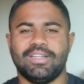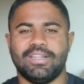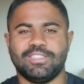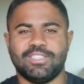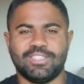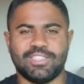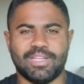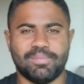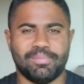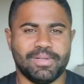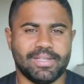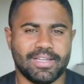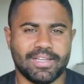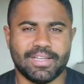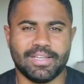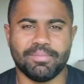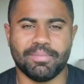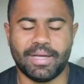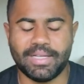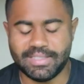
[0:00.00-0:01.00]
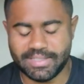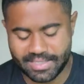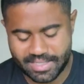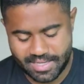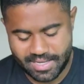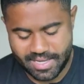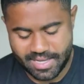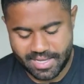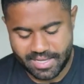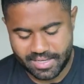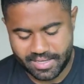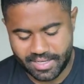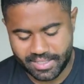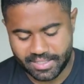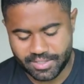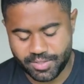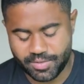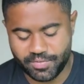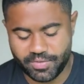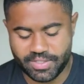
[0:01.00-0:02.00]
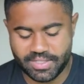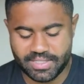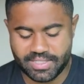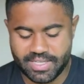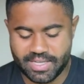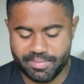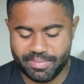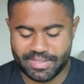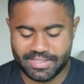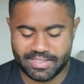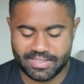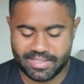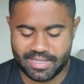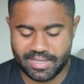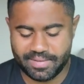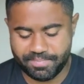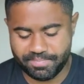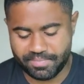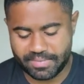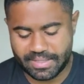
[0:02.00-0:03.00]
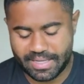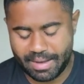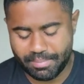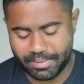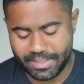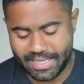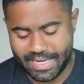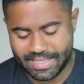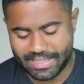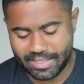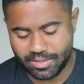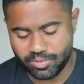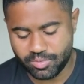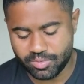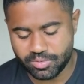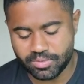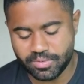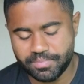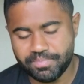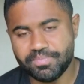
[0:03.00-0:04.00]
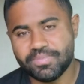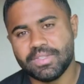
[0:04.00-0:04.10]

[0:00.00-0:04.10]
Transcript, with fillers: A gente aplica aqui mais na questão financeira, mas aplicada a tudo.